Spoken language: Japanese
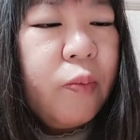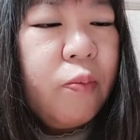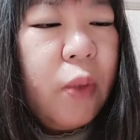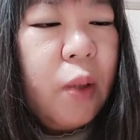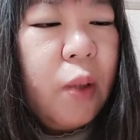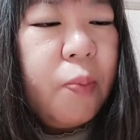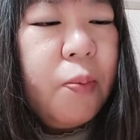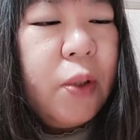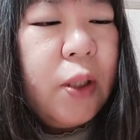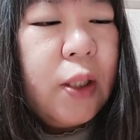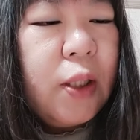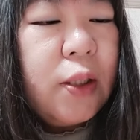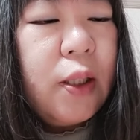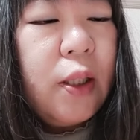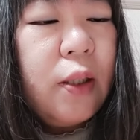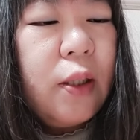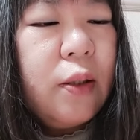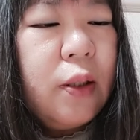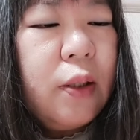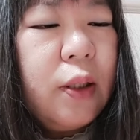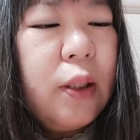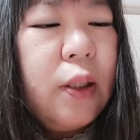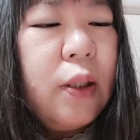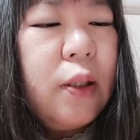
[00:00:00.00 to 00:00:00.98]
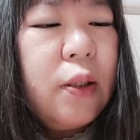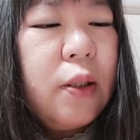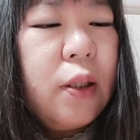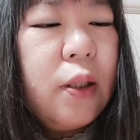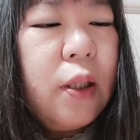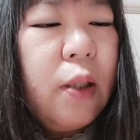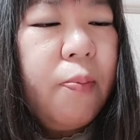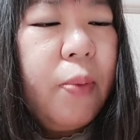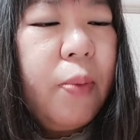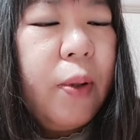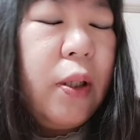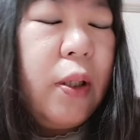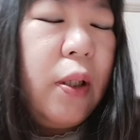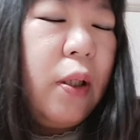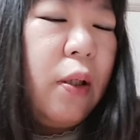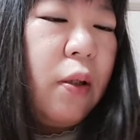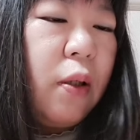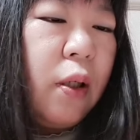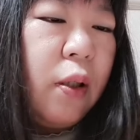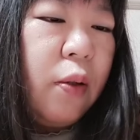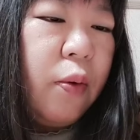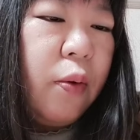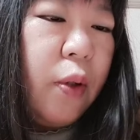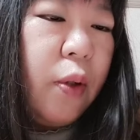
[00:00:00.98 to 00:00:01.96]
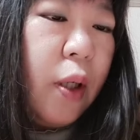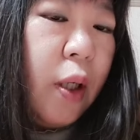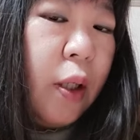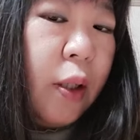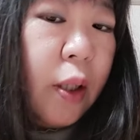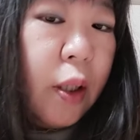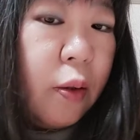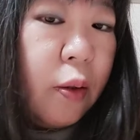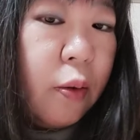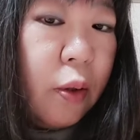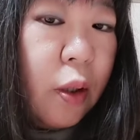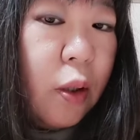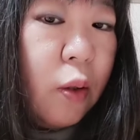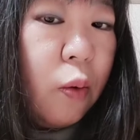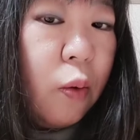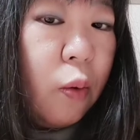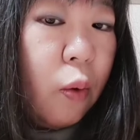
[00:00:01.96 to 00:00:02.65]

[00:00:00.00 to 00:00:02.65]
皆さんにやっぱりあのエネルギーを